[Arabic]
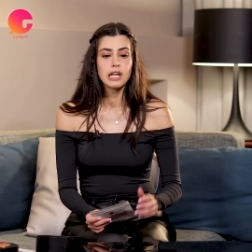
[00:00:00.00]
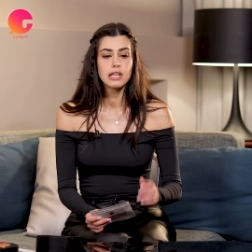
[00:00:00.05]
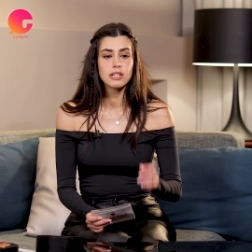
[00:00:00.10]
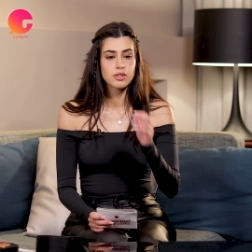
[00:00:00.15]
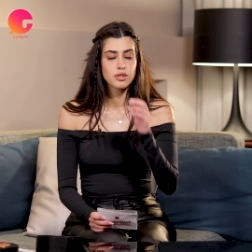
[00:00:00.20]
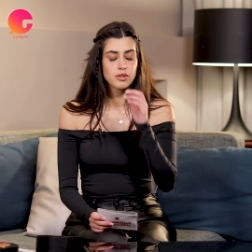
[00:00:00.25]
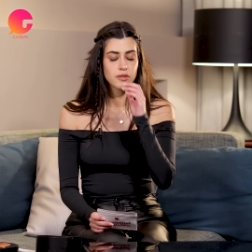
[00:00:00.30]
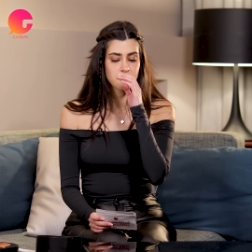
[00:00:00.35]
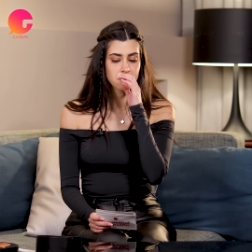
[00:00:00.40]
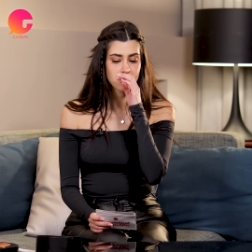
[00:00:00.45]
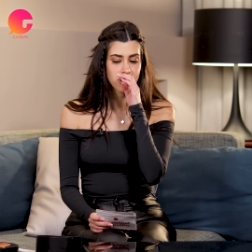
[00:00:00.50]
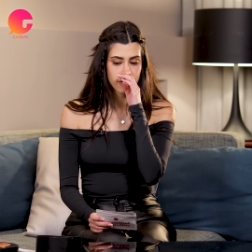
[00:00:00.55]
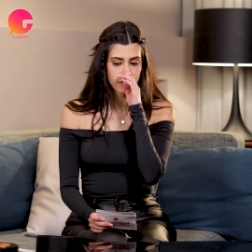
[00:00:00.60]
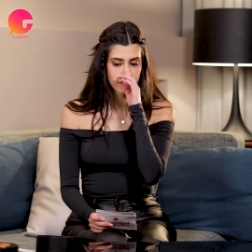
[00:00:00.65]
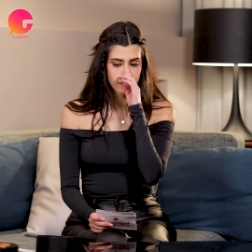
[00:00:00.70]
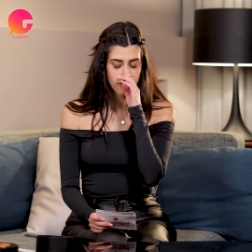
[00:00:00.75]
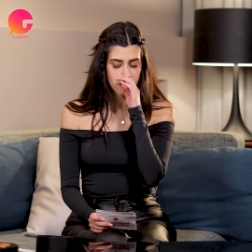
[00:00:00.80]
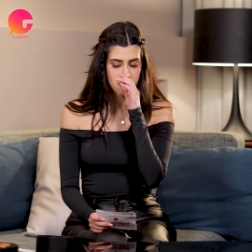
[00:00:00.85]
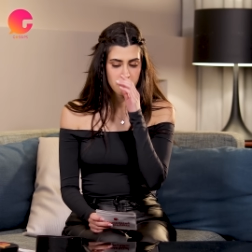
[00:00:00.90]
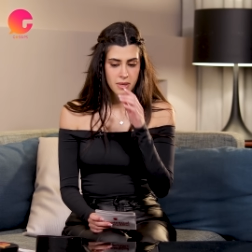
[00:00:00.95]
هلا شوف
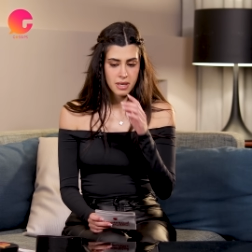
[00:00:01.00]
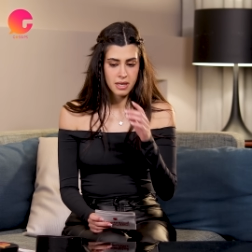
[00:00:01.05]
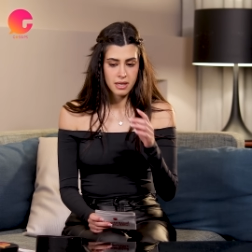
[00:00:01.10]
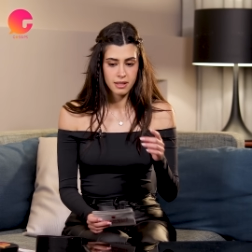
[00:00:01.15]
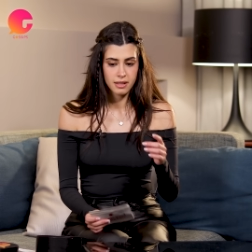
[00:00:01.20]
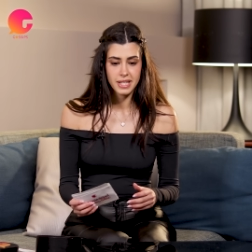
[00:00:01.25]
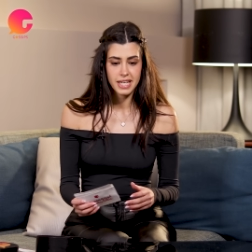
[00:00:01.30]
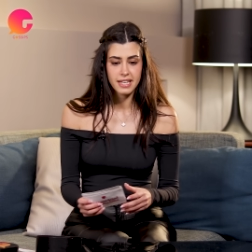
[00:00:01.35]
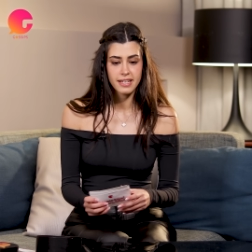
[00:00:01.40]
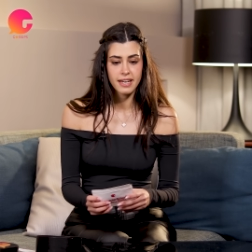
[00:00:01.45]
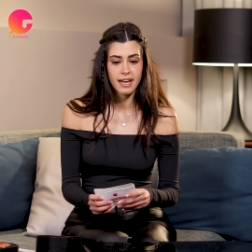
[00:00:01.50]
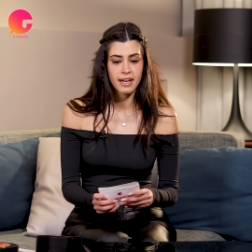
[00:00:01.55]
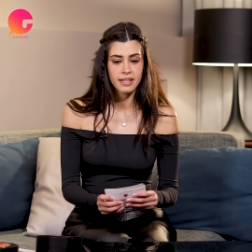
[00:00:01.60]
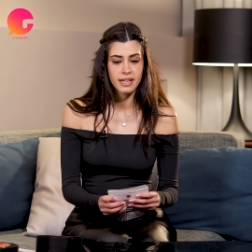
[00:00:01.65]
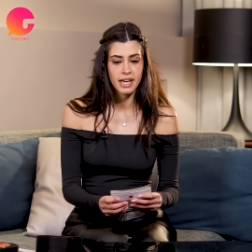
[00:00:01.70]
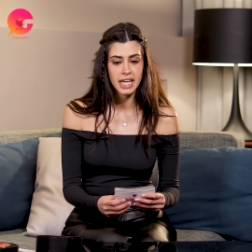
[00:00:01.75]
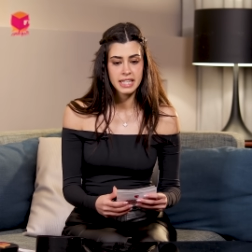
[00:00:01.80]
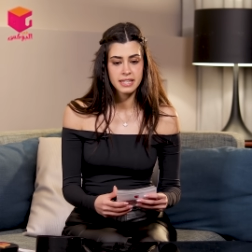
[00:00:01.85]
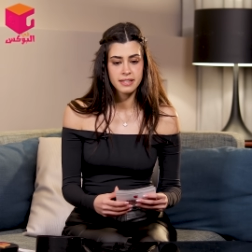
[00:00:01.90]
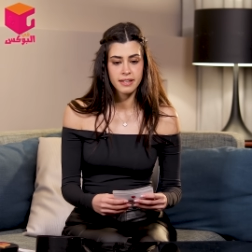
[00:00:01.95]
بتعرف لما تحكي
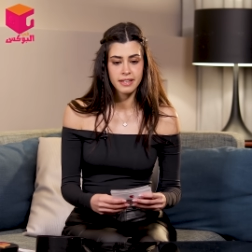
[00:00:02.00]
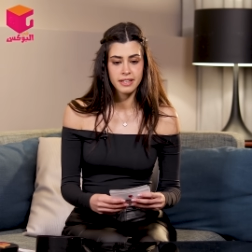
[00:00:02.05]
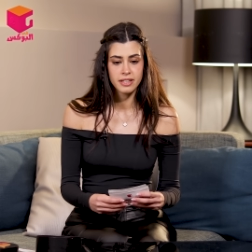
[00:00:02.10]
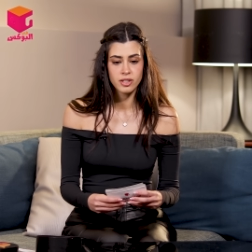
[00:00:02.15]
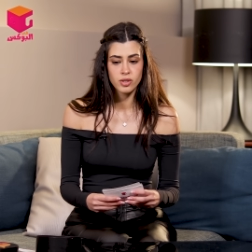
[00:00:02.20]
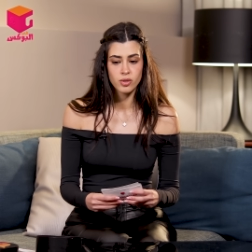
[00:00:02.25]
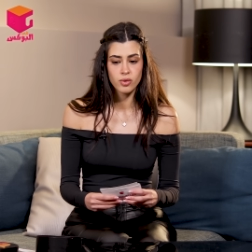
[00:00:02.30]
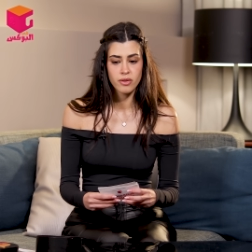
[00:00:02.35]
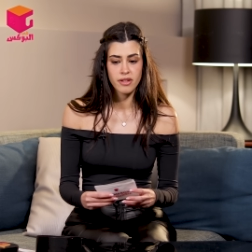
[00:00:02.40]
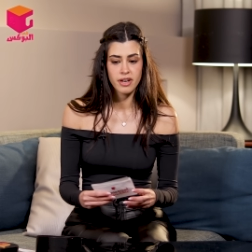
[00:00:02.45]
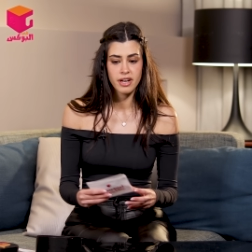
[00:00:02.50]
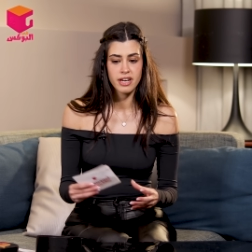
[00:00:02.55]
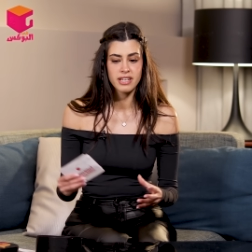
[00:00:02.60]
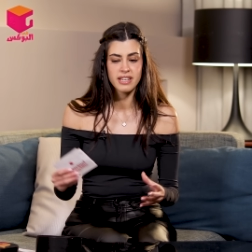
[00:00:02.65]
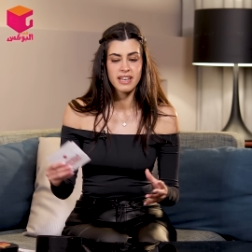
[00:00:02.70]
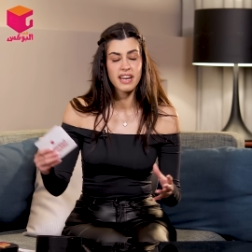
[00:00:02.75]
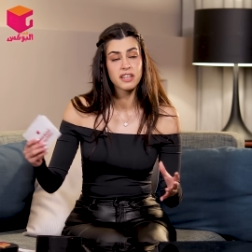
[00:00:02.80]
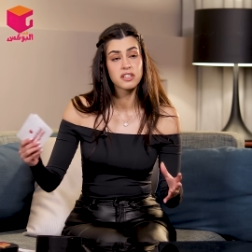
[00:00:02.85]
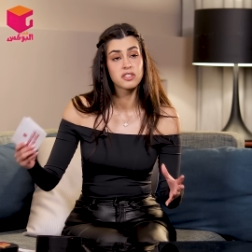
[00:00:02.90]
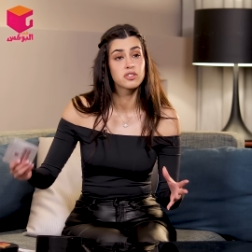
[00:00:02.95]
عن حدا إنه
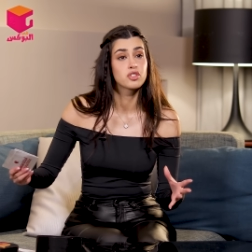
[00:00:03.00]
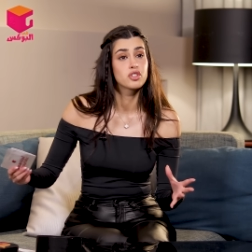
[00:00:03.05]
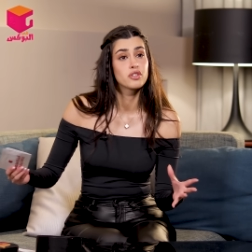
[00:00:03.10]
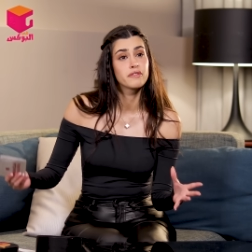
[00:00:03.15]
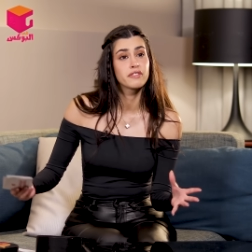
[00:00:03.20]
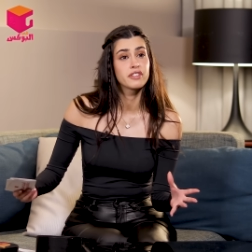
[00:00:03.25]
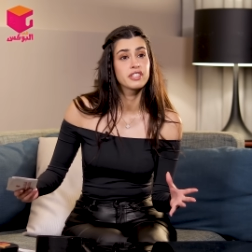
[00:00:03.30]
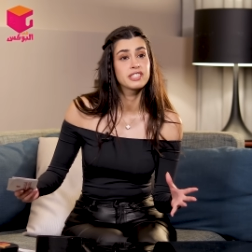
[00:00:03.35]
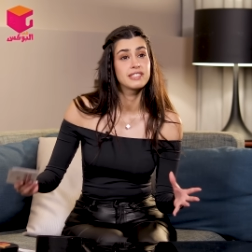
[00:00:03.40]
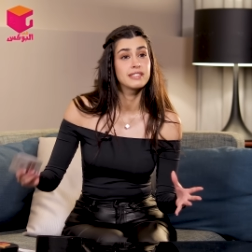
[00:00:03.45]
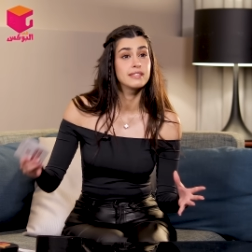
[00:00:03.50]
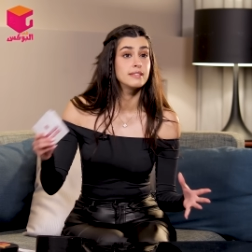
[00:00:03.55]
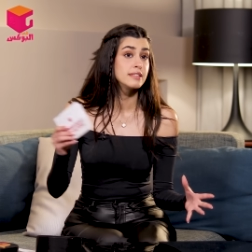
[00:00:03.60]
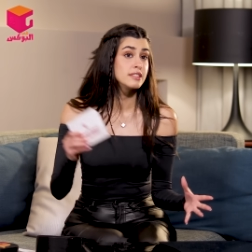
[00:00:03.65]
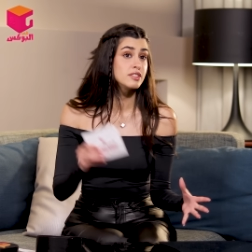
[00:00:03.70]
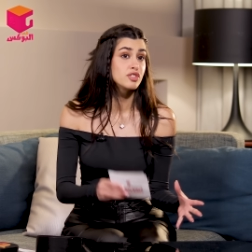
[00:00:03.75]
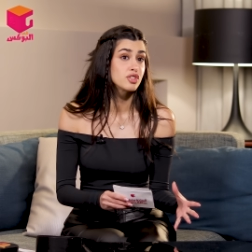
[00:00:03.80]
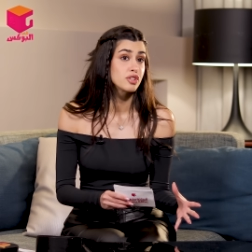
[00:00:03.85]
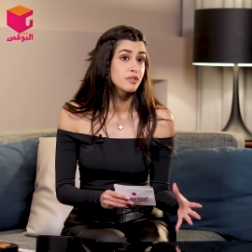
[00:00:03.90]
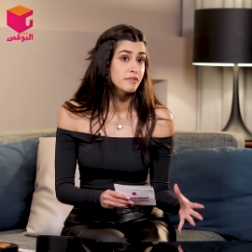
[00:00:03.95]
they're an extroverted
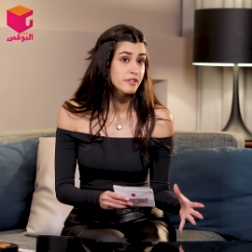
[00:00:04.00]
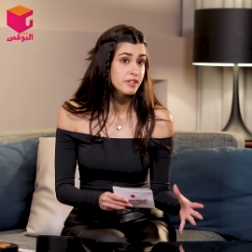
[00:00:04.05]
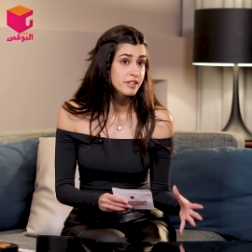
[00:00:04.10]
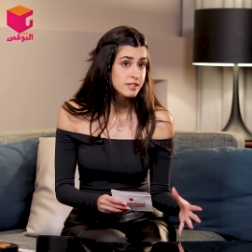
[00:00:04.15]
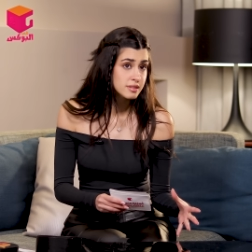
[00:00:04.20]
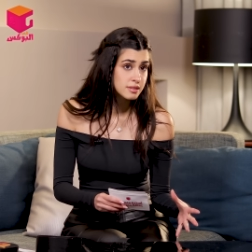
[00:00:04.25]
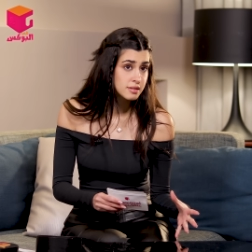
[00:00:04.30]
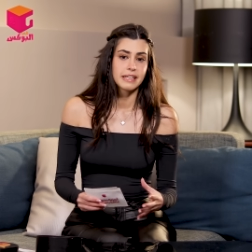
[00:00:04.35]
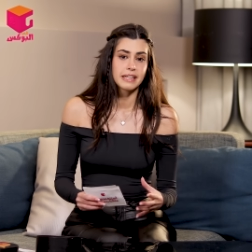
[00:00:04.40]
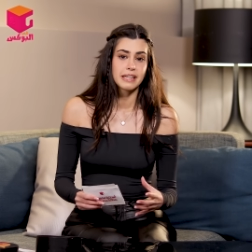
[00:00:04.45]
introvert